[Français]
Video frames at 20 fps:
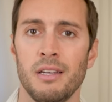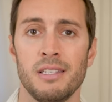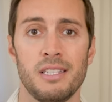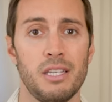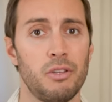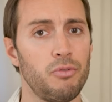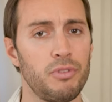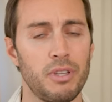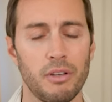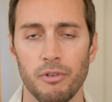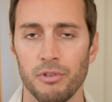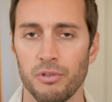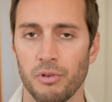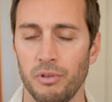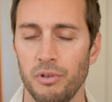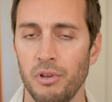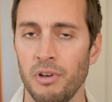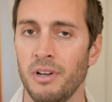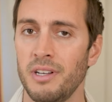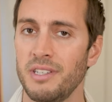c'est tout à votre
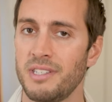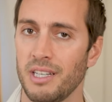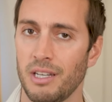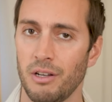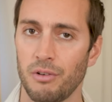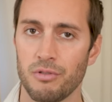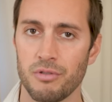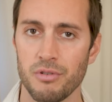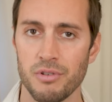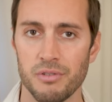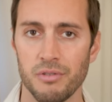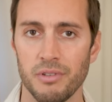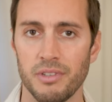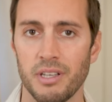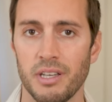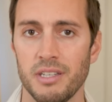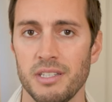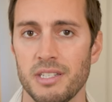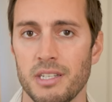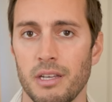honneur et c'est quelque chose de
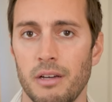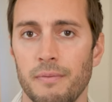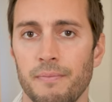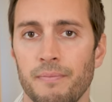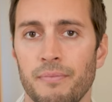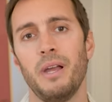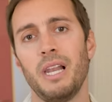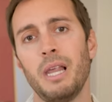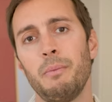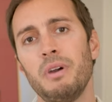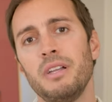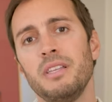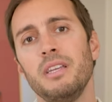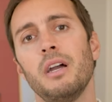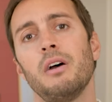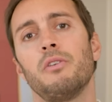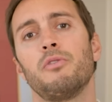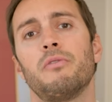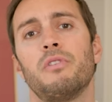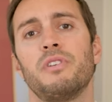très sain. Mais la
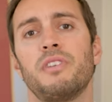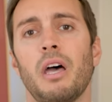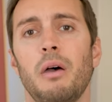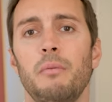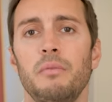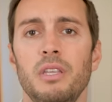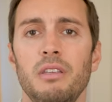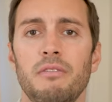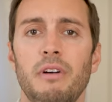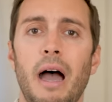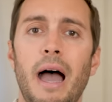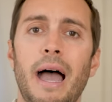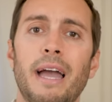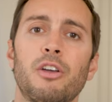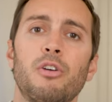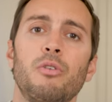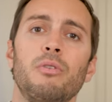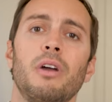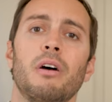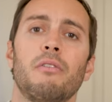manière dont votre ami va
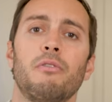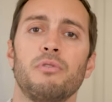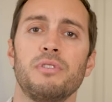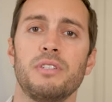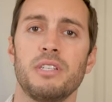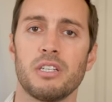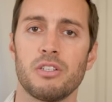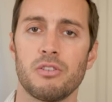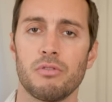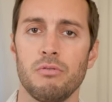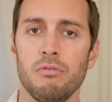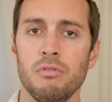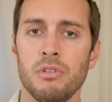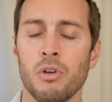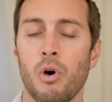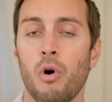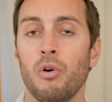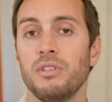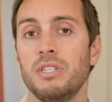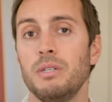accueillir vos excuses
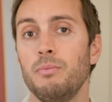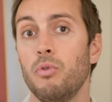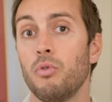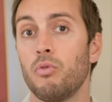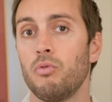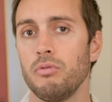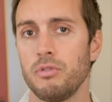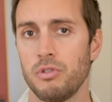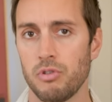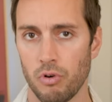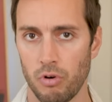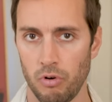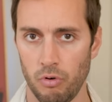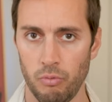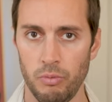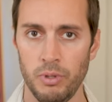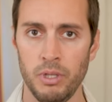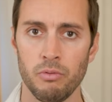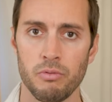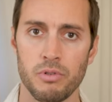en dit beaucoup sur
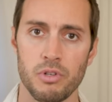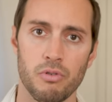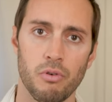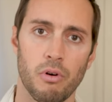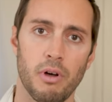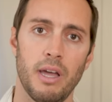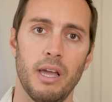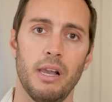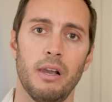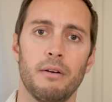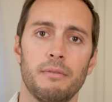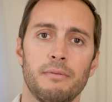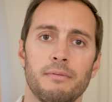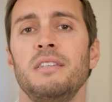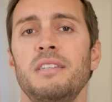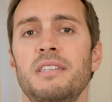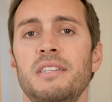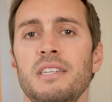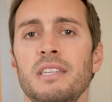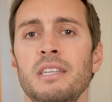lui ou sur elle.
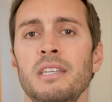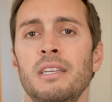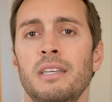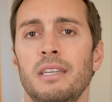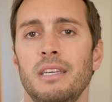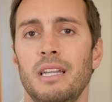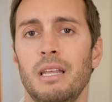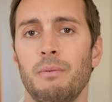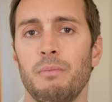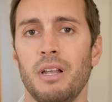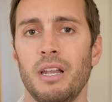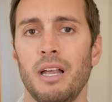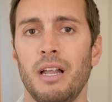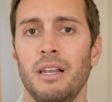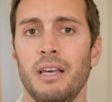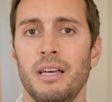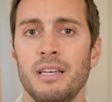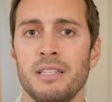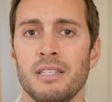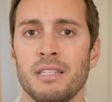Si il est mal à
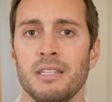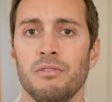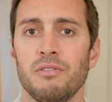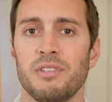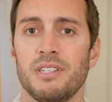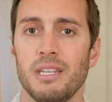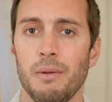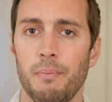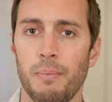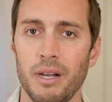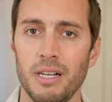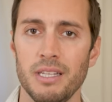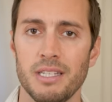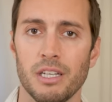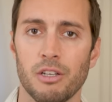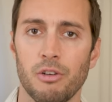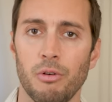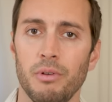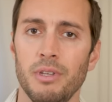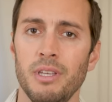l'aise ne sait pas les
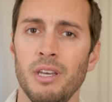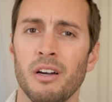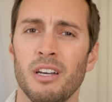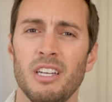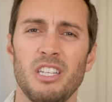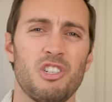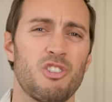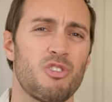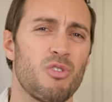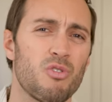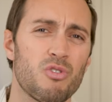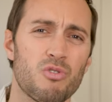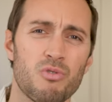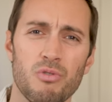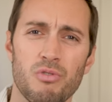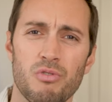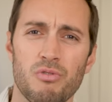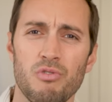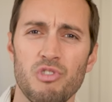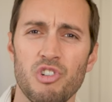accueillir et change
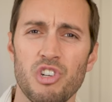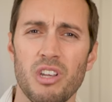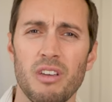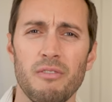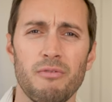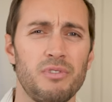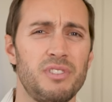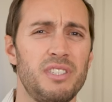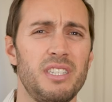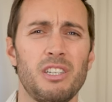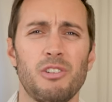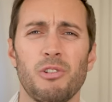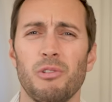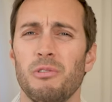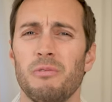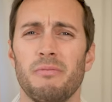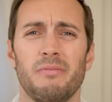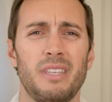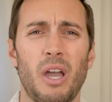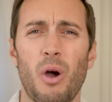de sujet, vous dit
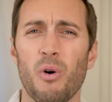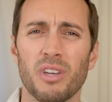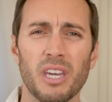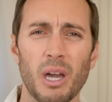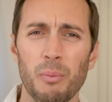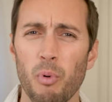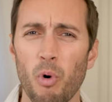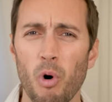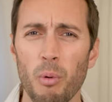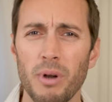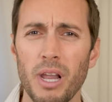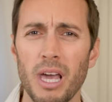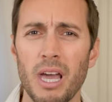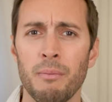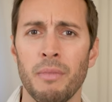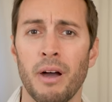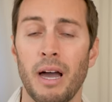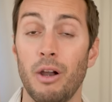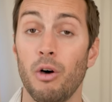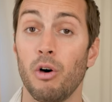qu'il n'y a aucun
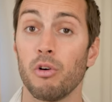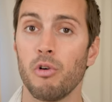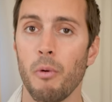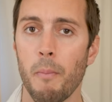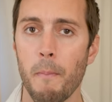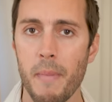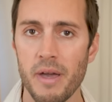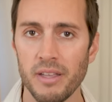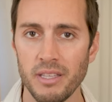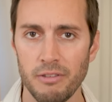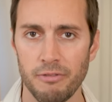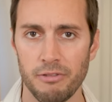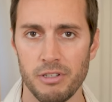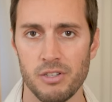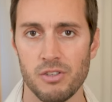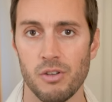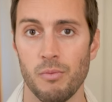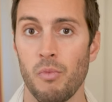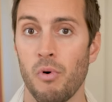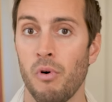problème alors que
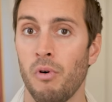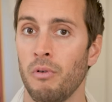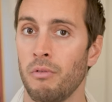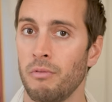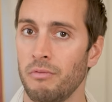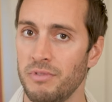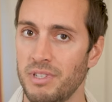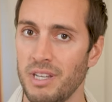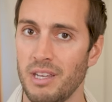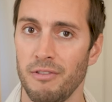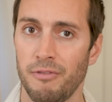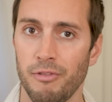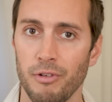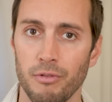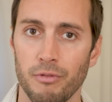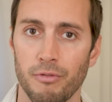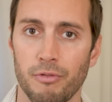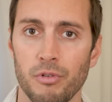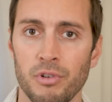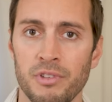manifestement vous avez fait
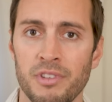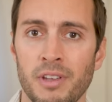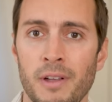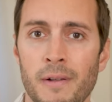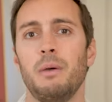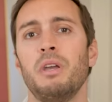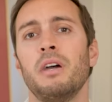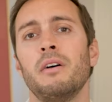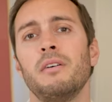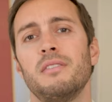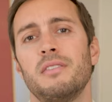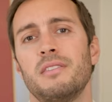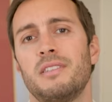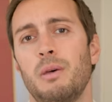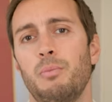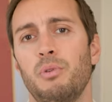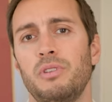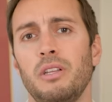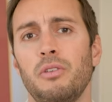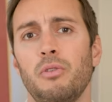une faute, eh bien
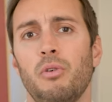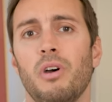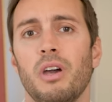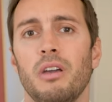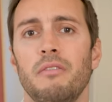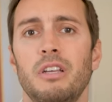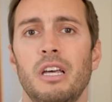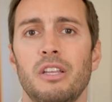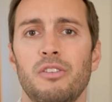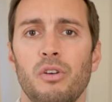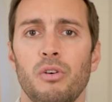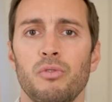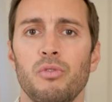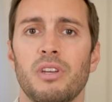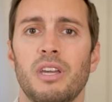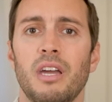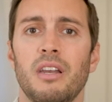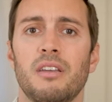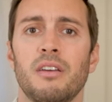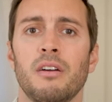ça peut être révélateur de
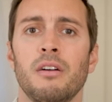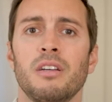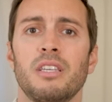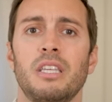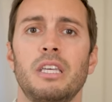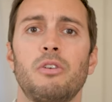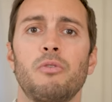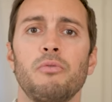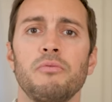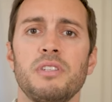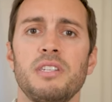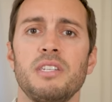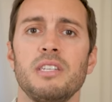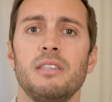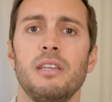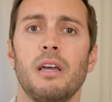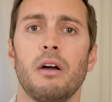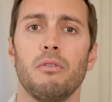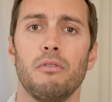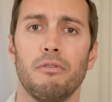quelqu'un qui
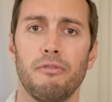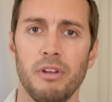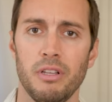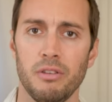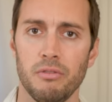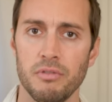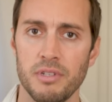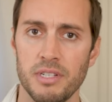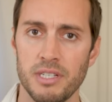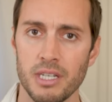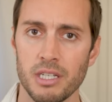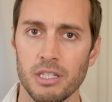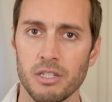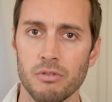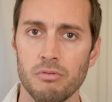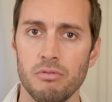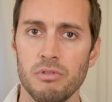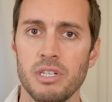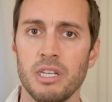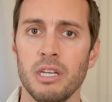considère le fait de
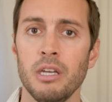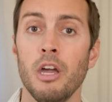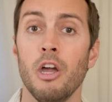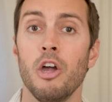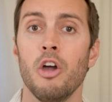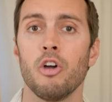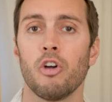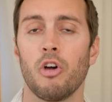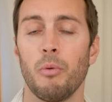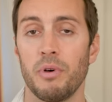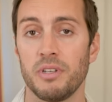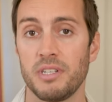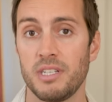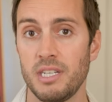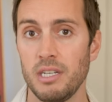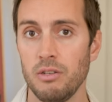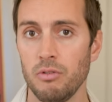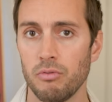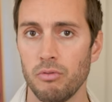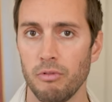s'excuser comme un
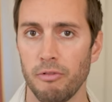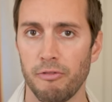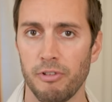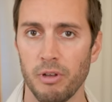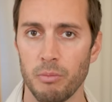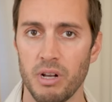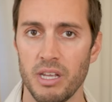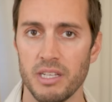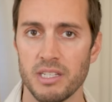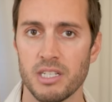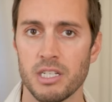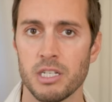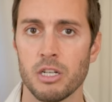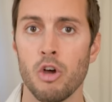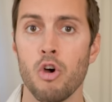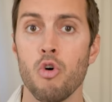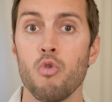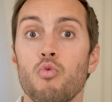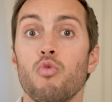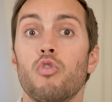signe de
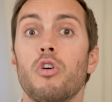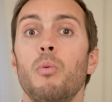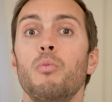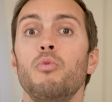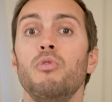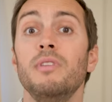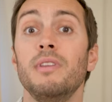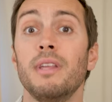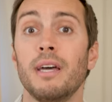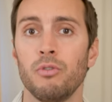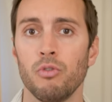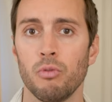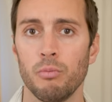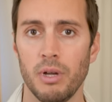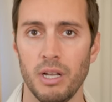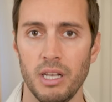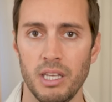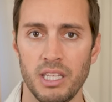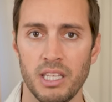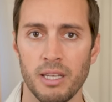faiblesse ou comme une
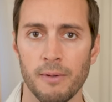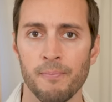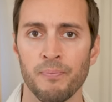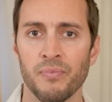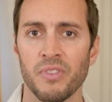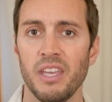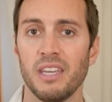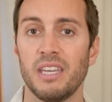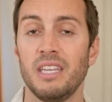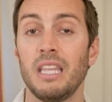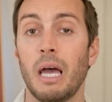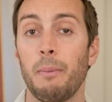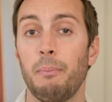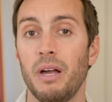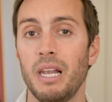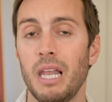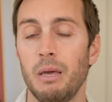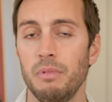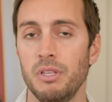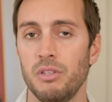anomalie et qui n'a
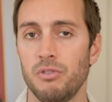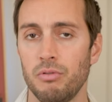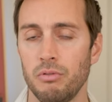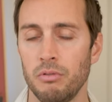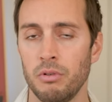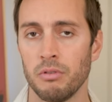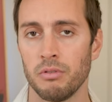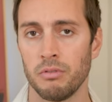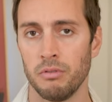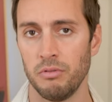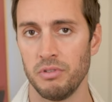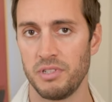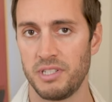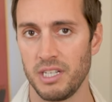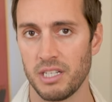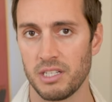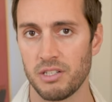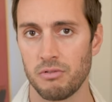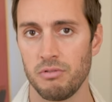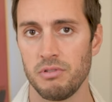pas l'habitude de
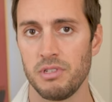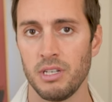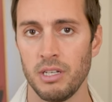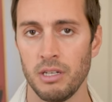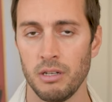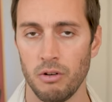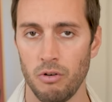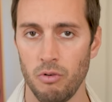s'excuser